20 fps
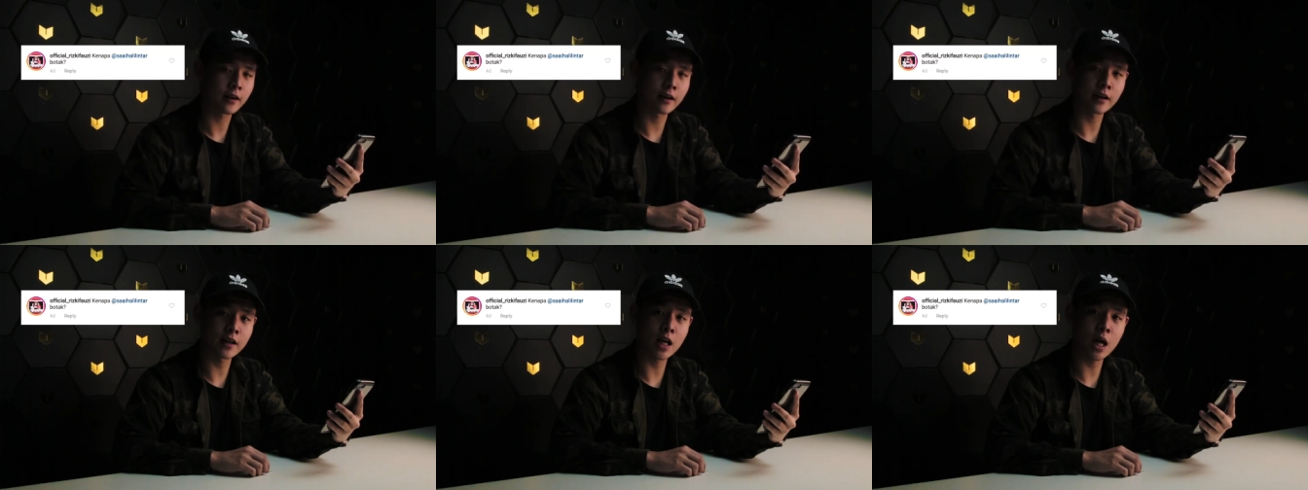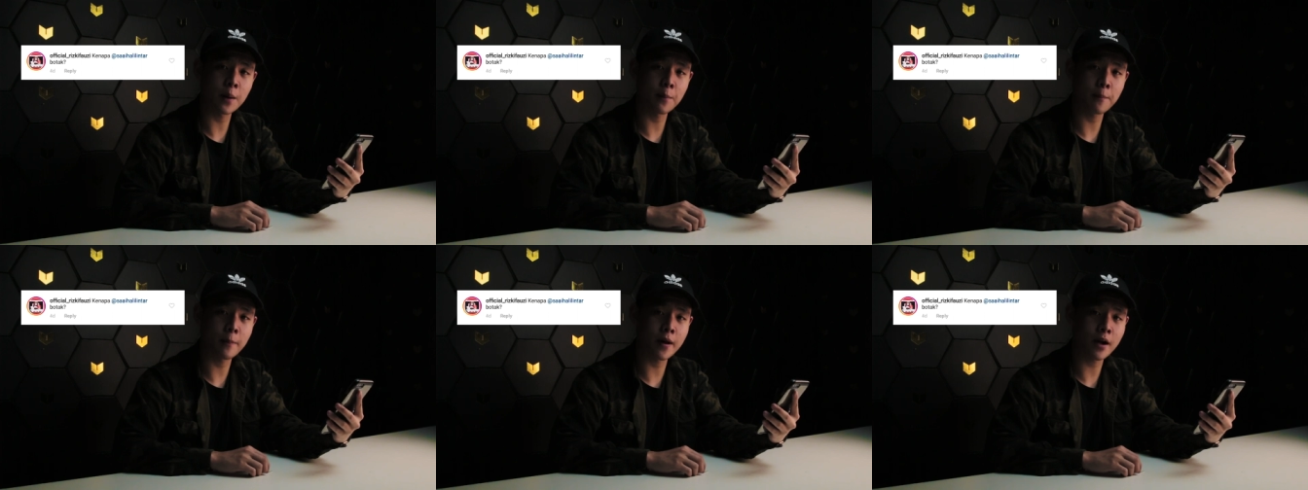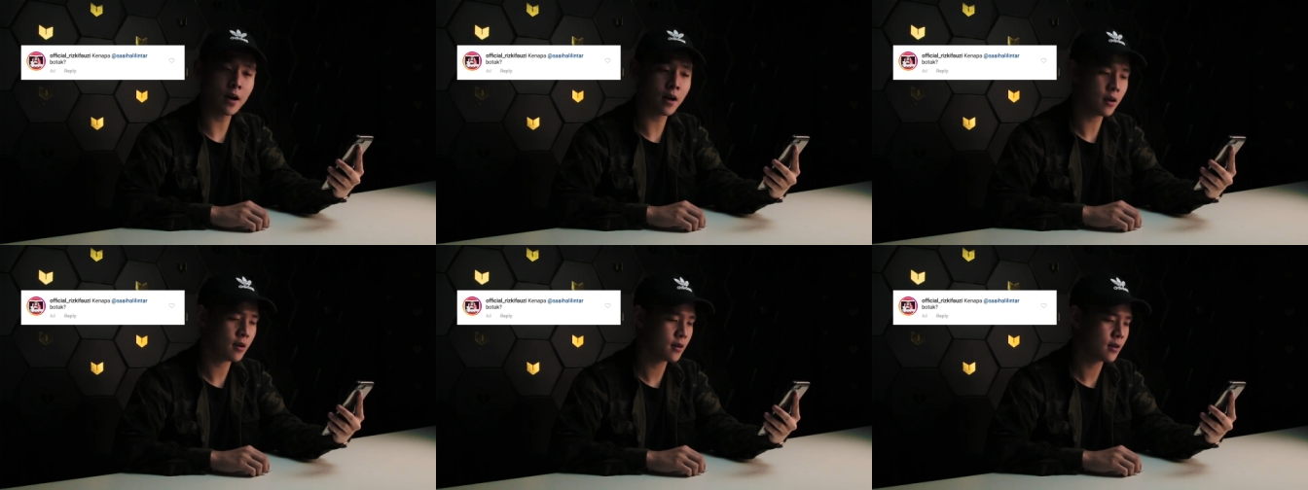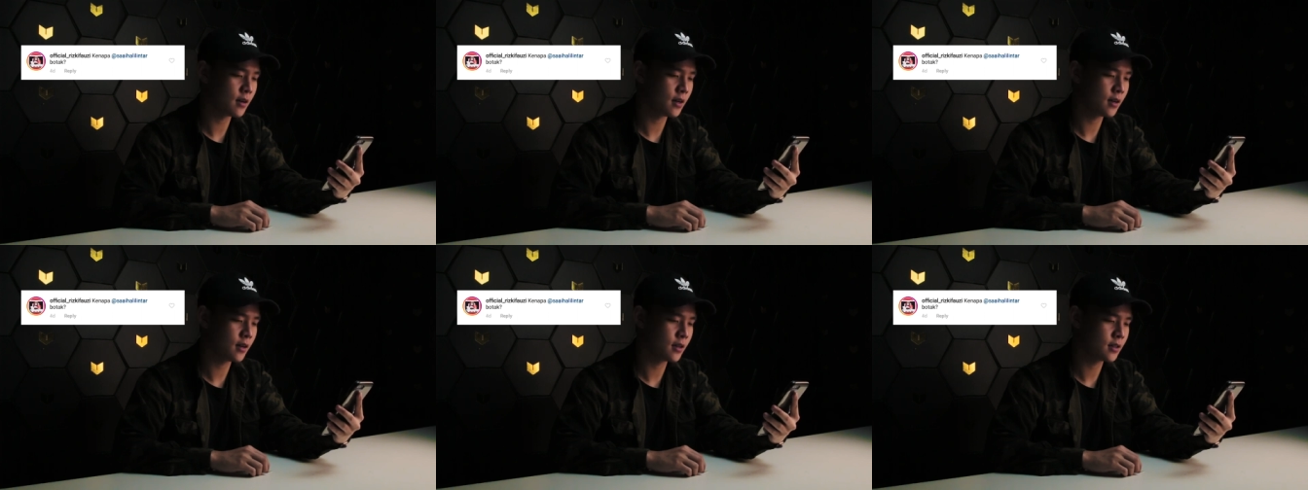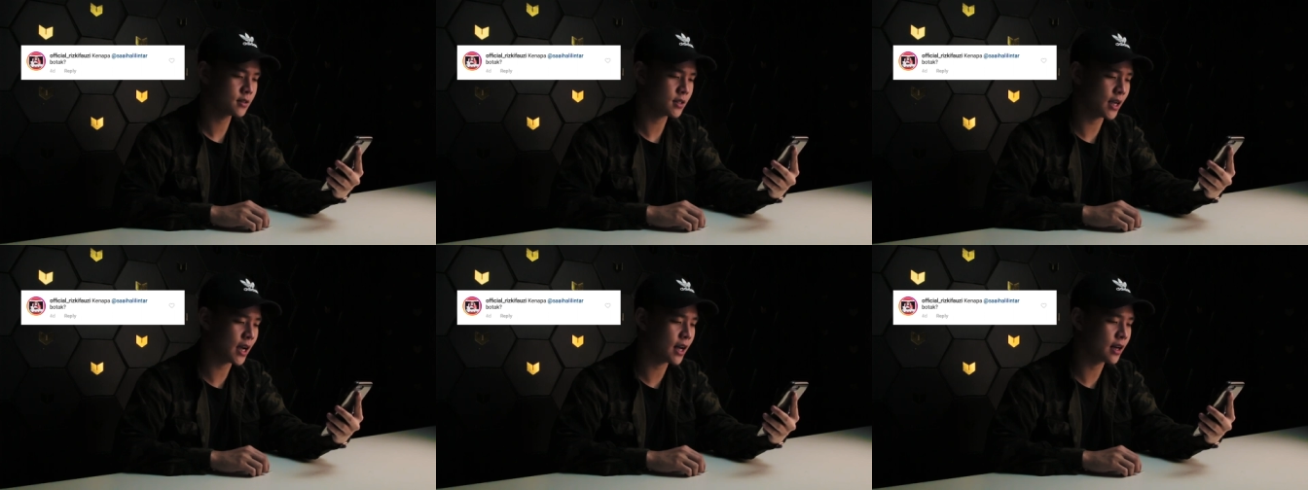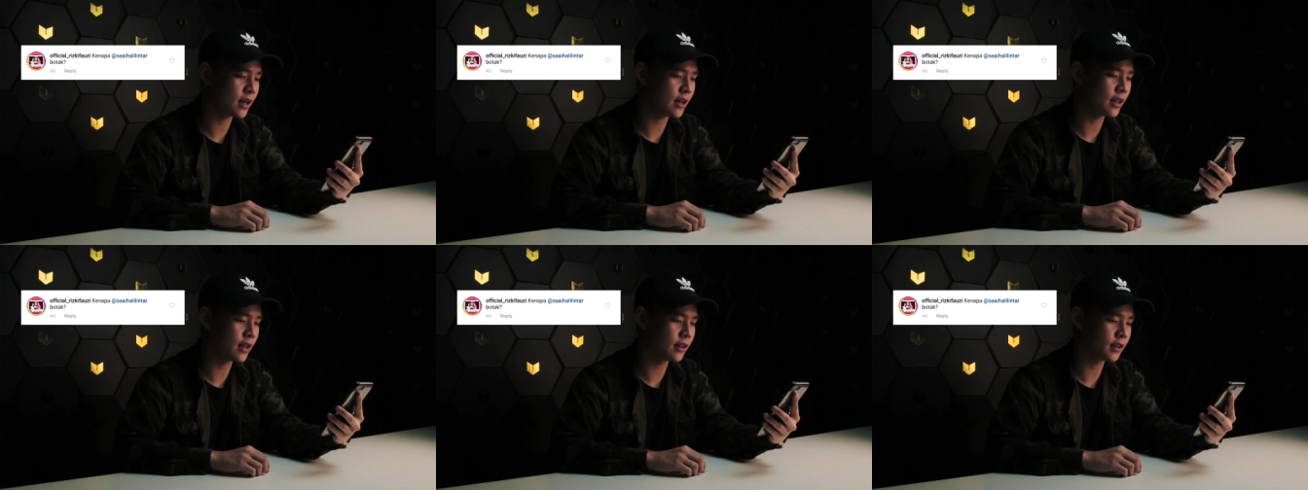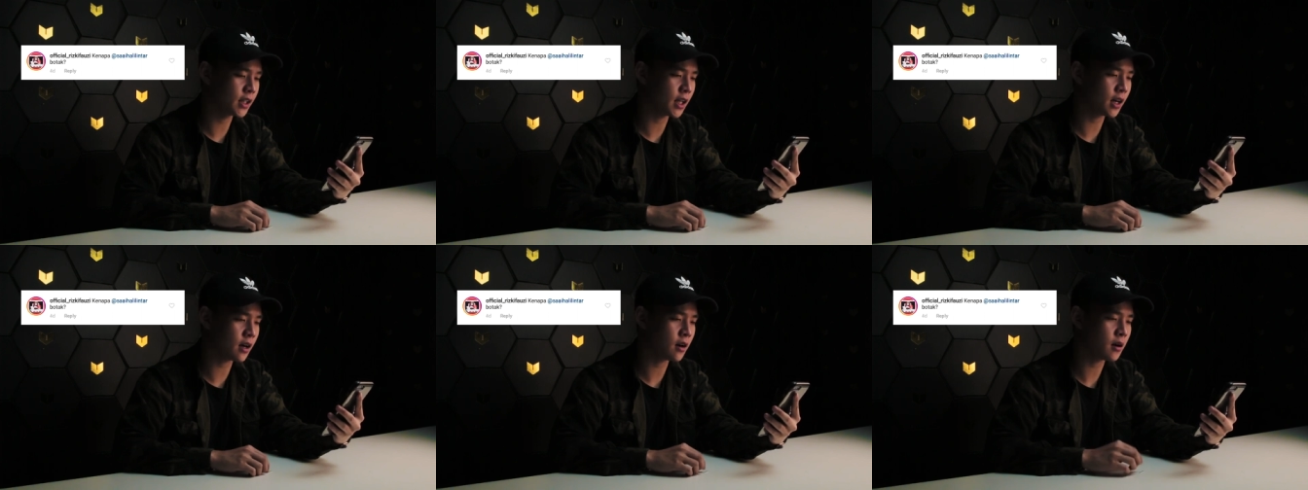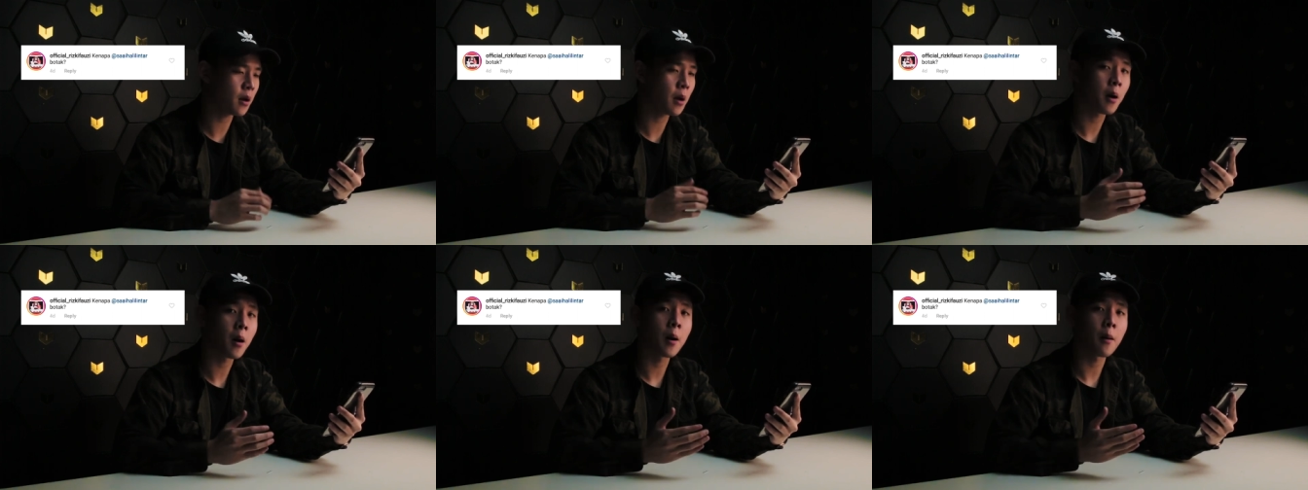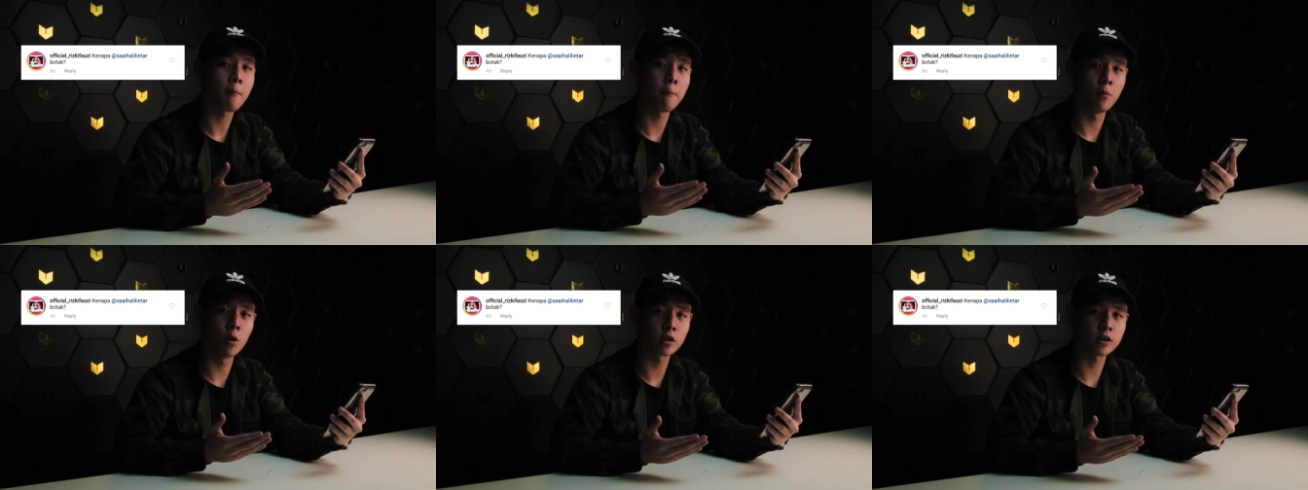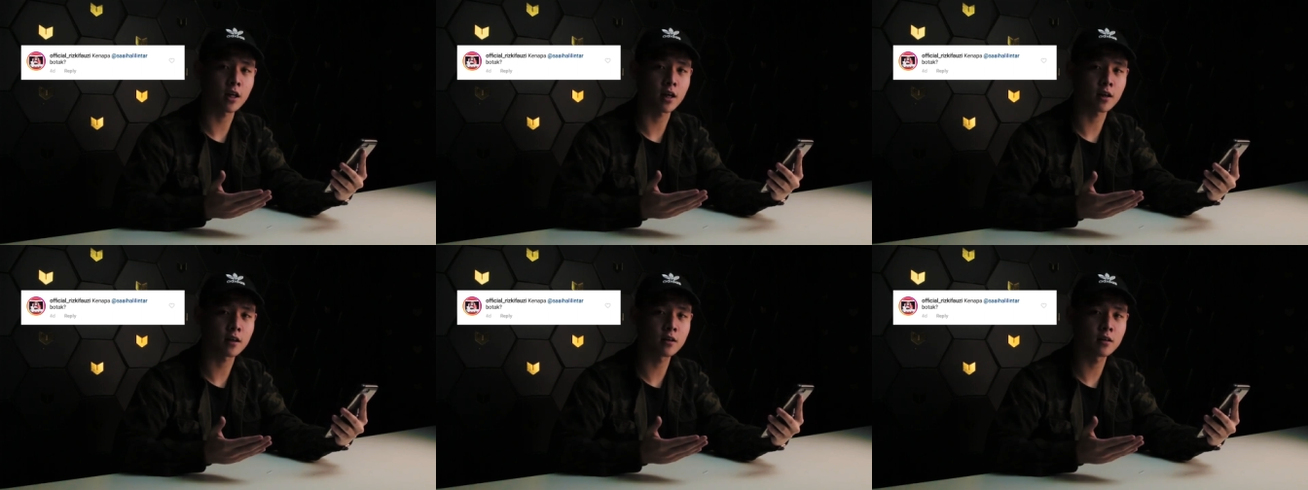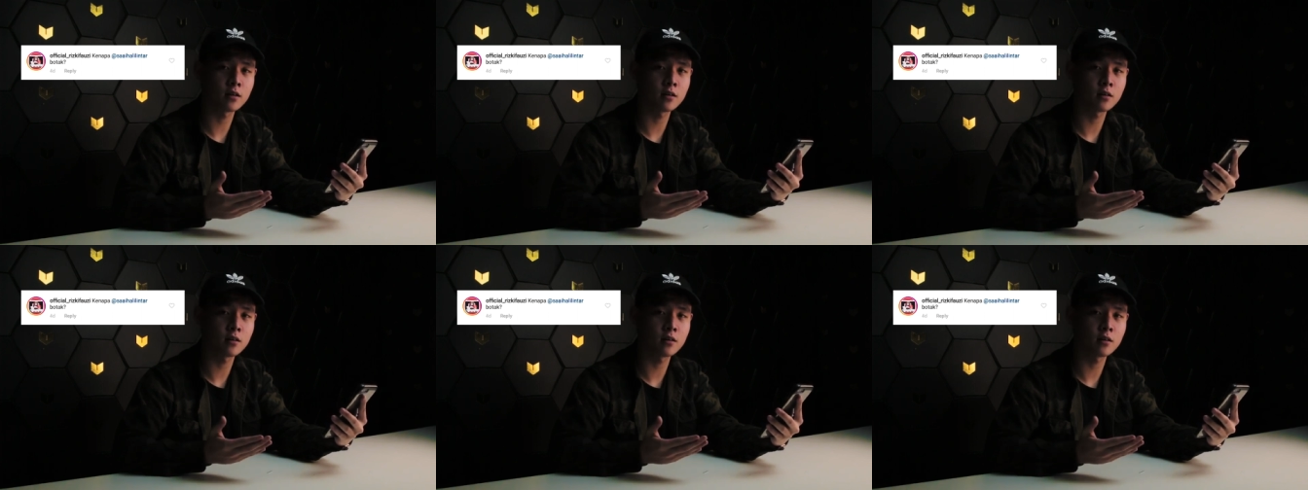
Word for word: Kenapa saya Halilintar botak?